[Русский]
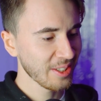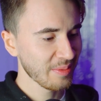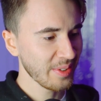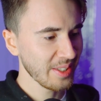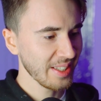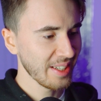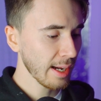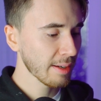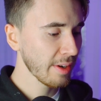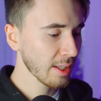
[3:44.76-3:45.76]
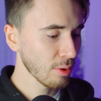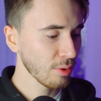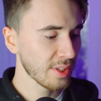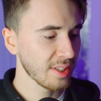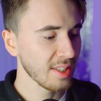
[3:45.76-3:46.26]
Господи, как вы
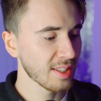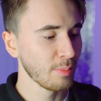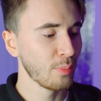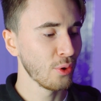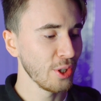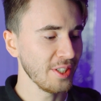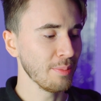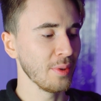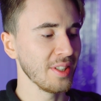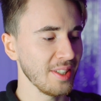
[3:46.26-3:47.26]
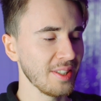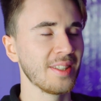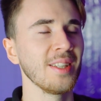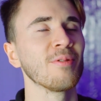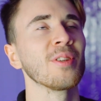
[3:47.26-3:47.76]
относитесь к
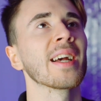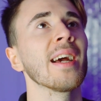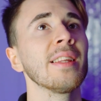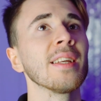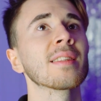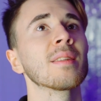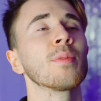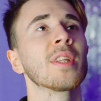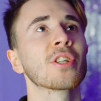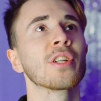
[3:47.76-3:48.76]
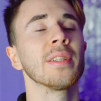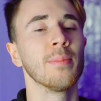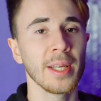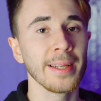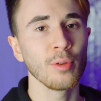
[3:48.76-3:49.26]
бодипозитиву? Наконец-то мы дошли до
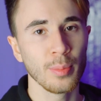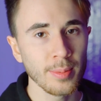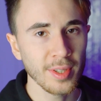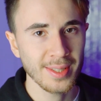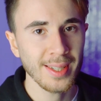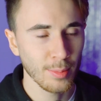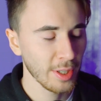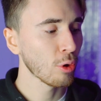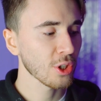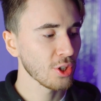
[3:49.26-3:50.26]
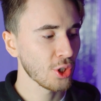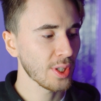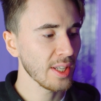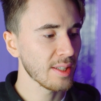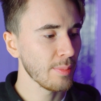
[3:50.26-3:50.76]
моей любимой темы. Можно
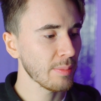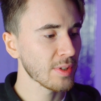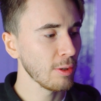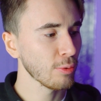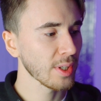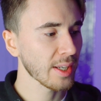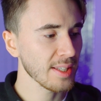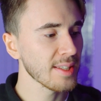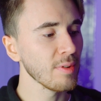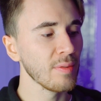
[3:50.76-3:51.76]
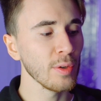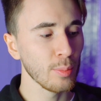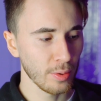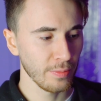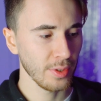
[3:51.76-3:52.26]
считать себя абсолютно красивой в
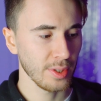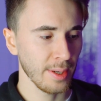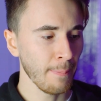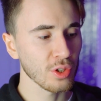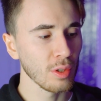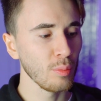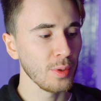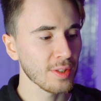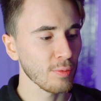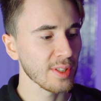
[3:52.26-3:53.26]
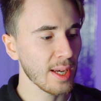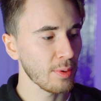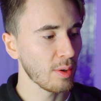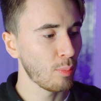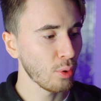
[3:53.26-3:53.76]
любом виде. Можно любить свой
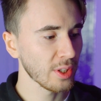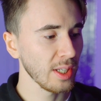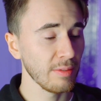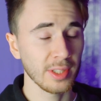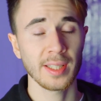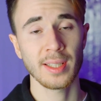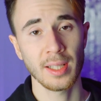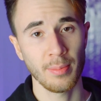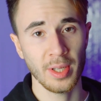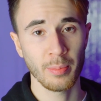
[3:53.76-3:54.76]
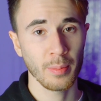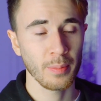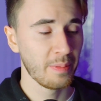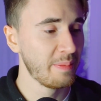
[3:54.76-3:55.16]
запах пота или волосатый под...